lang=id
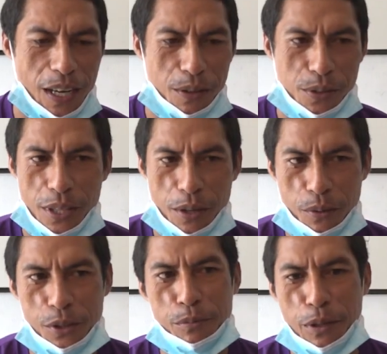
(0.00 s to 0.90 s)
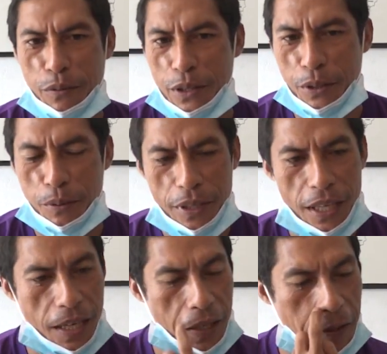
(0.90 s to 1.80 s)
geral do Estado 2021,
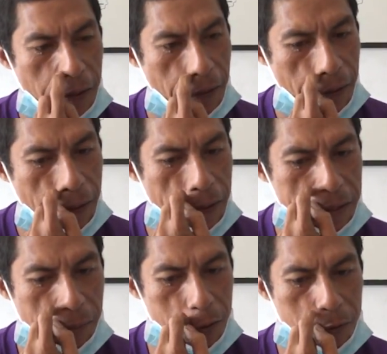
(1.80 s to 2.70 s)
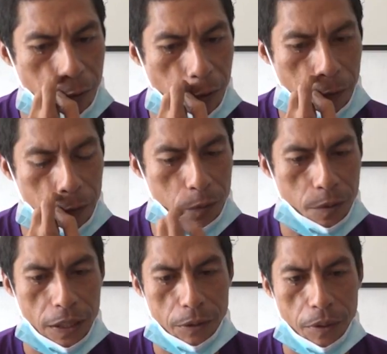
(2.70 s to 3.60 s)
nian, uh, mos fulang kotu
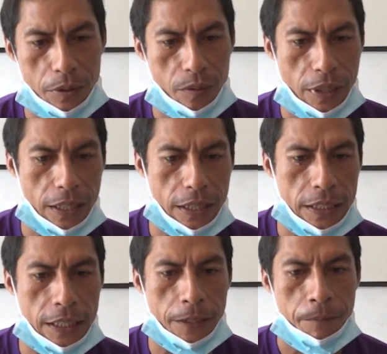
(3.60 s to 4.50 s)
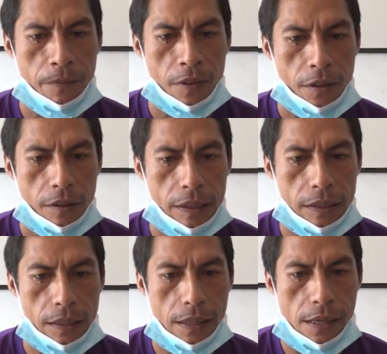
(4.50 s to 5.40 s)
kat dehan katak
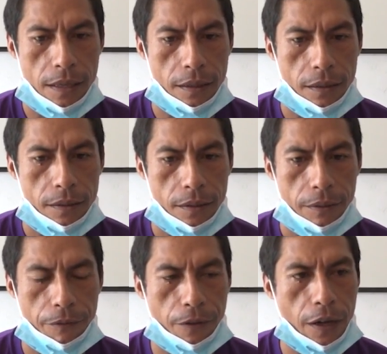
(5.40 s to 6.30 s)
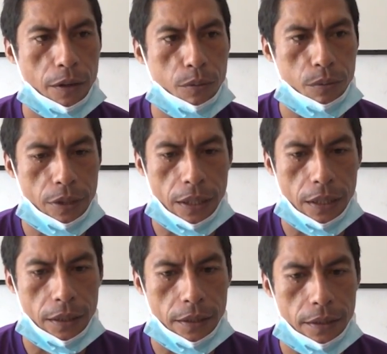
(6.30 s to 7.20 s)
itania fraku
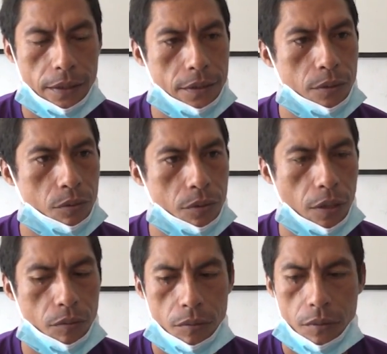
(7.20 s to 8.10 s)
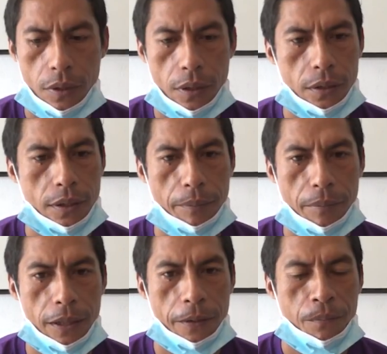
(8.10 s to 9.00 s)
iha iha execução, uh, eh,
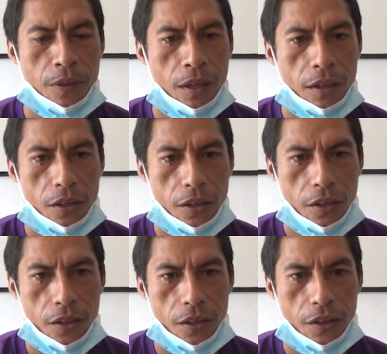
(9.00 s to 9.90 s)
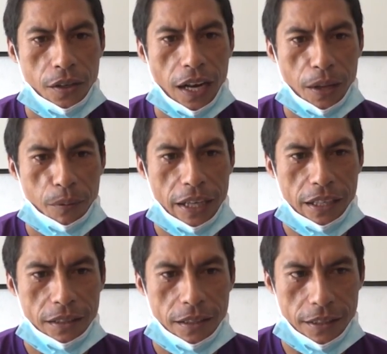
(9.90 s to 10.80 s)
tambah uh, eh,
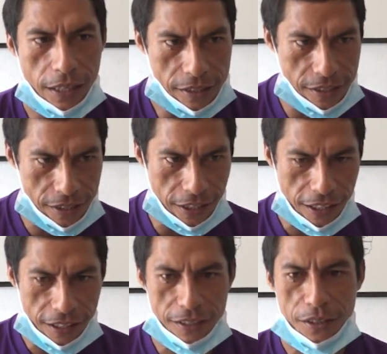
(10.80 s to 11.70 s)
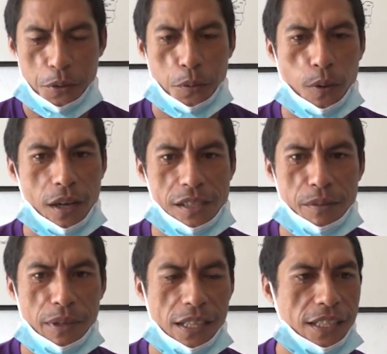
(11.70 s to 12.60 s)
dalawain ita assisti
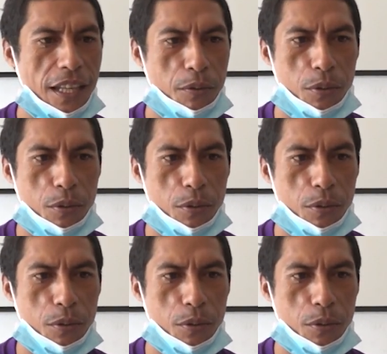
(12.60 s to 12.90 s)
kuaze Ministério